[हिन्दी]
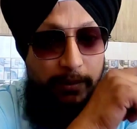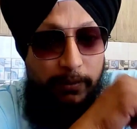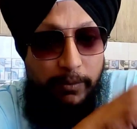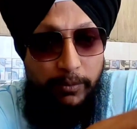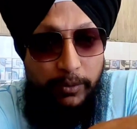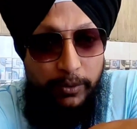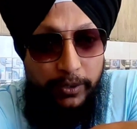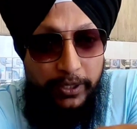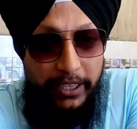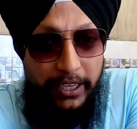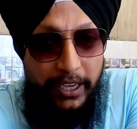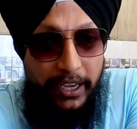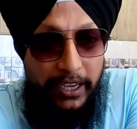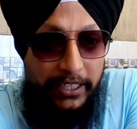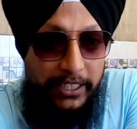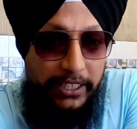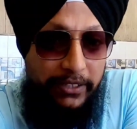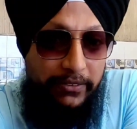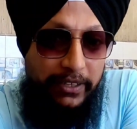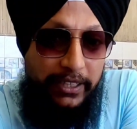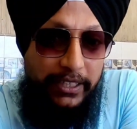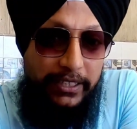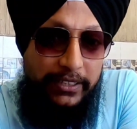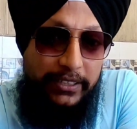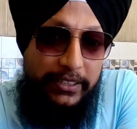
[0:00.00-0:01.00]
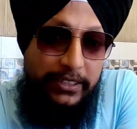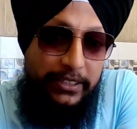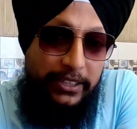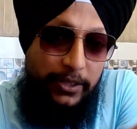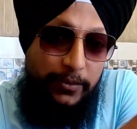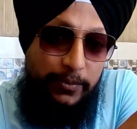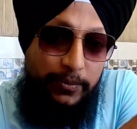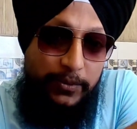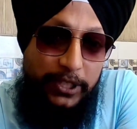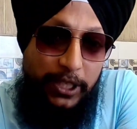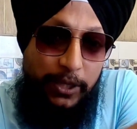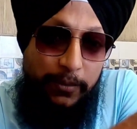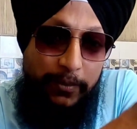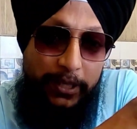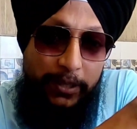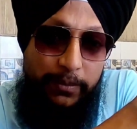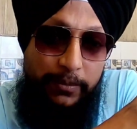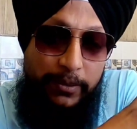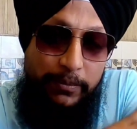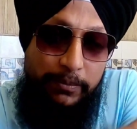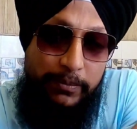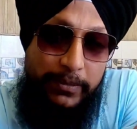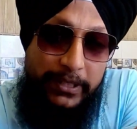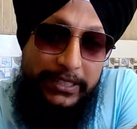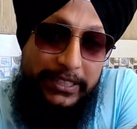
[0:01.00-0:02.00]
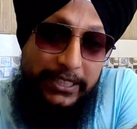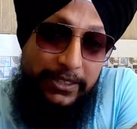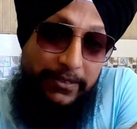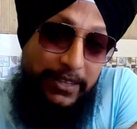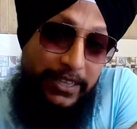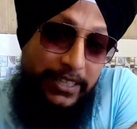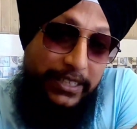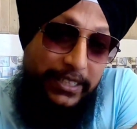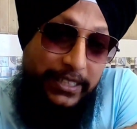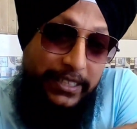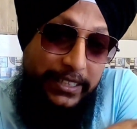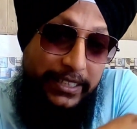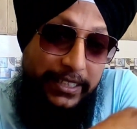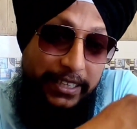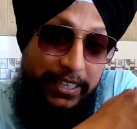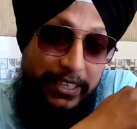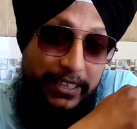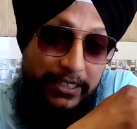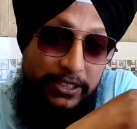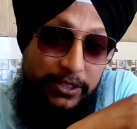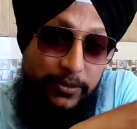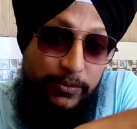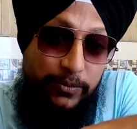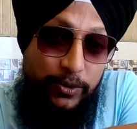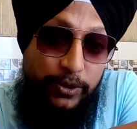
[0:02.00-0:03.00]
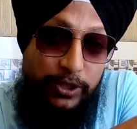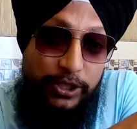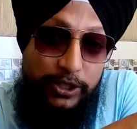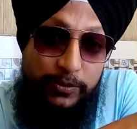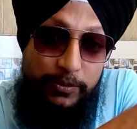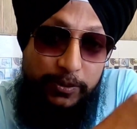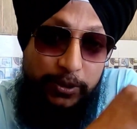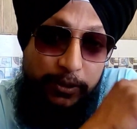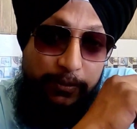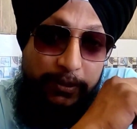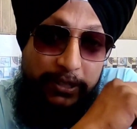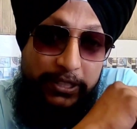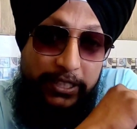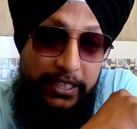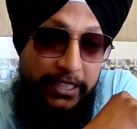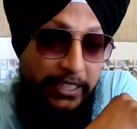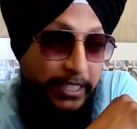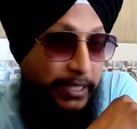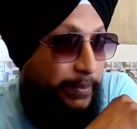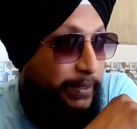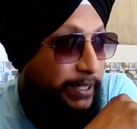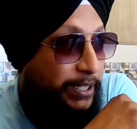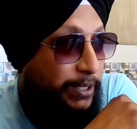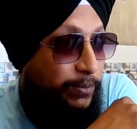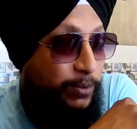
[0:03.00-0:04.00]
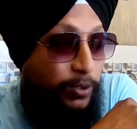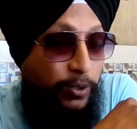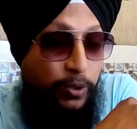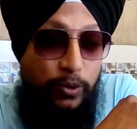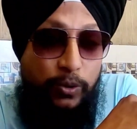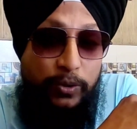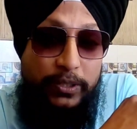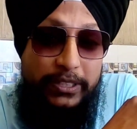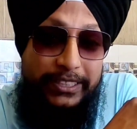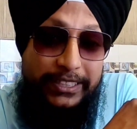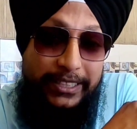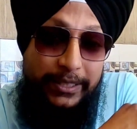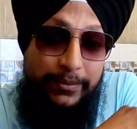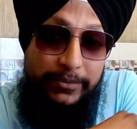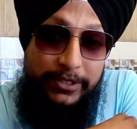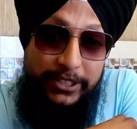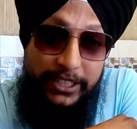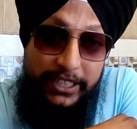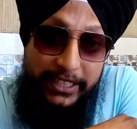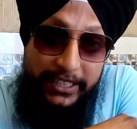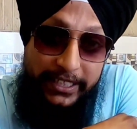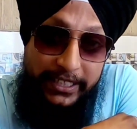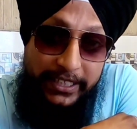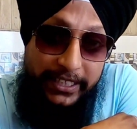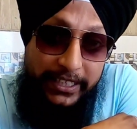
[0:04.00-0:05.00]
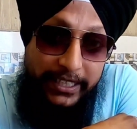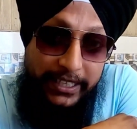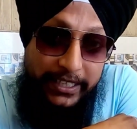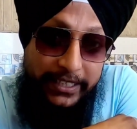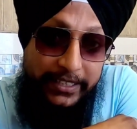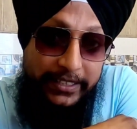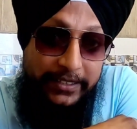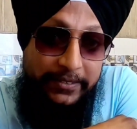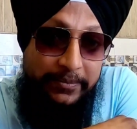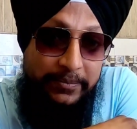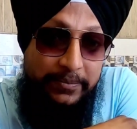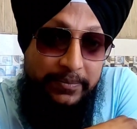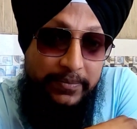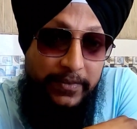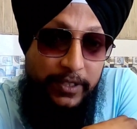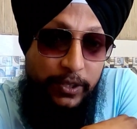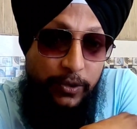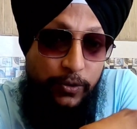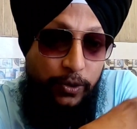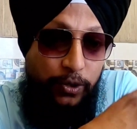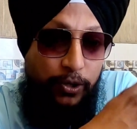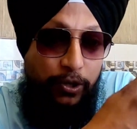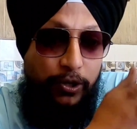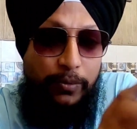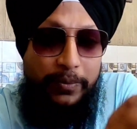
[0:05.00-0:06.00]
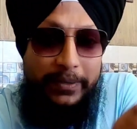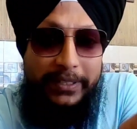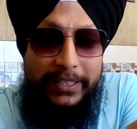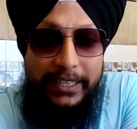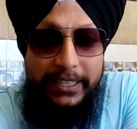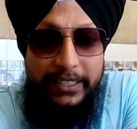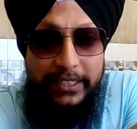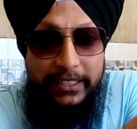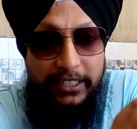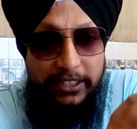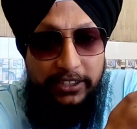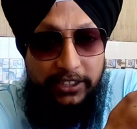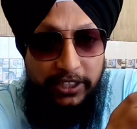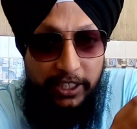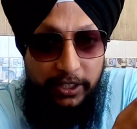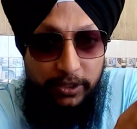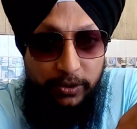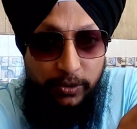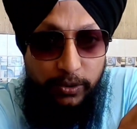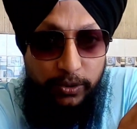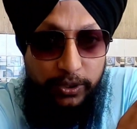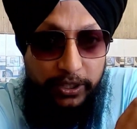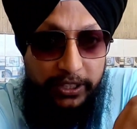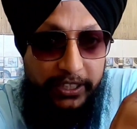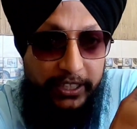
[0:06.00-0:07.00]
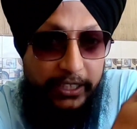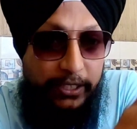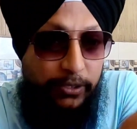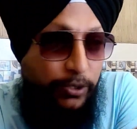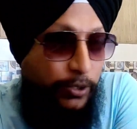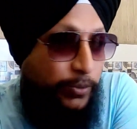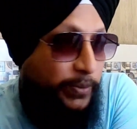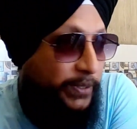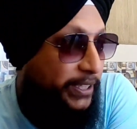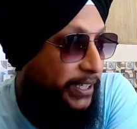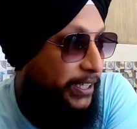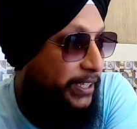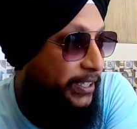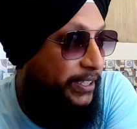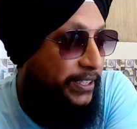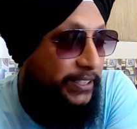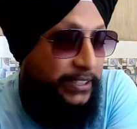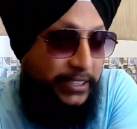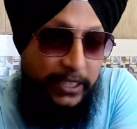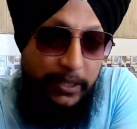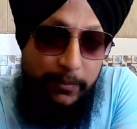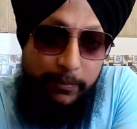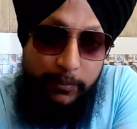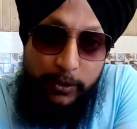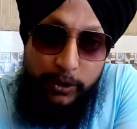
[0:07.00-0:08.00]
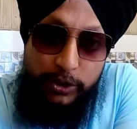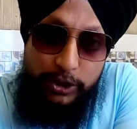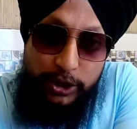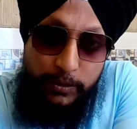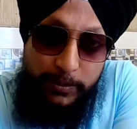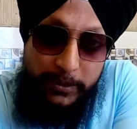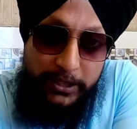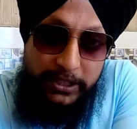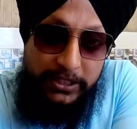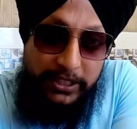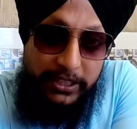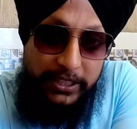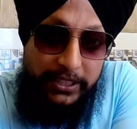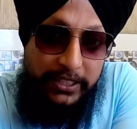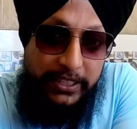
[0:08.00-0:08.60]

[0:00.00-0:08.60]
जब हम लोग यहाँ आने वाले थे तब से हमारे मन में एक सवाल था कि यार जम्मू कश्मीर में जाने के बाद हम लोगों की सिम चलेगी या नहीं कोई लोग बता रहे थे चालू हो गई है कोई बता रहे थे सिर्फ पोस्ट पेड